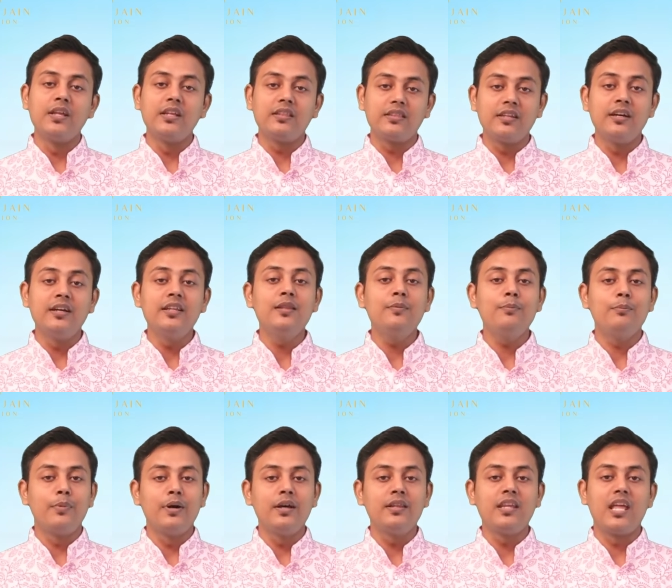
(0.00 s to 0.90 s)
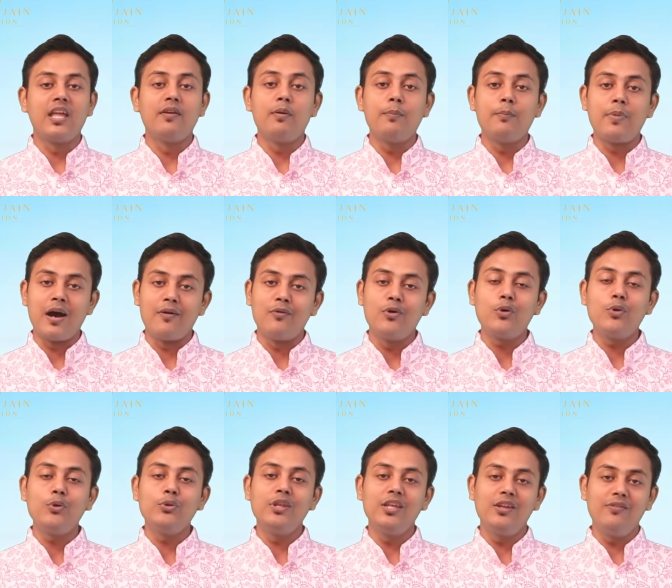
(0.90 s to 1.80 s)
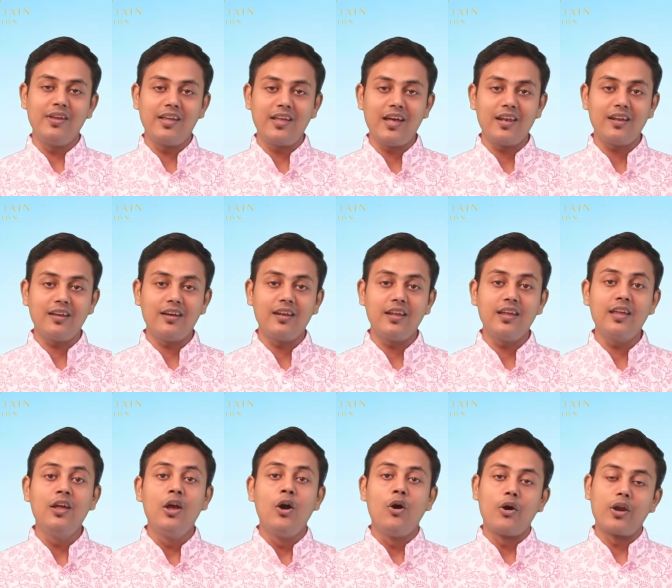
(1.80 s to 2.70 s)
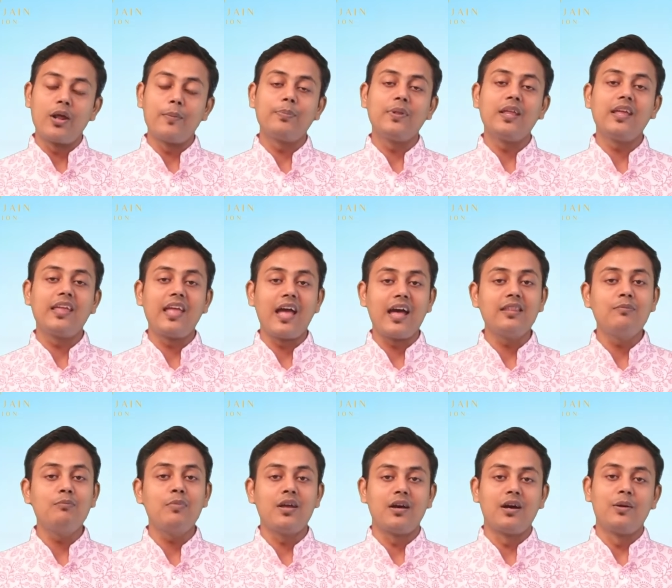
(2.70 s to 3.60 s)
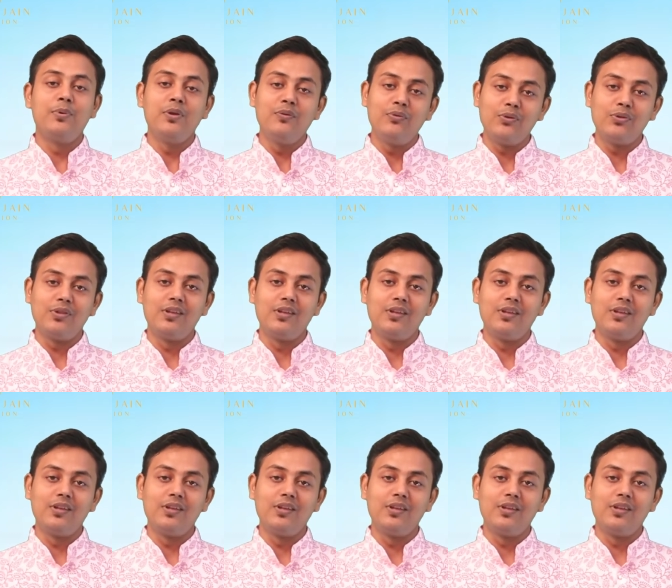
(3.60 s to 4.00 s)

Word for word: तन मन एवं भावों को निर्विकार करें और अपने ज्ञान में अभिवृद्धि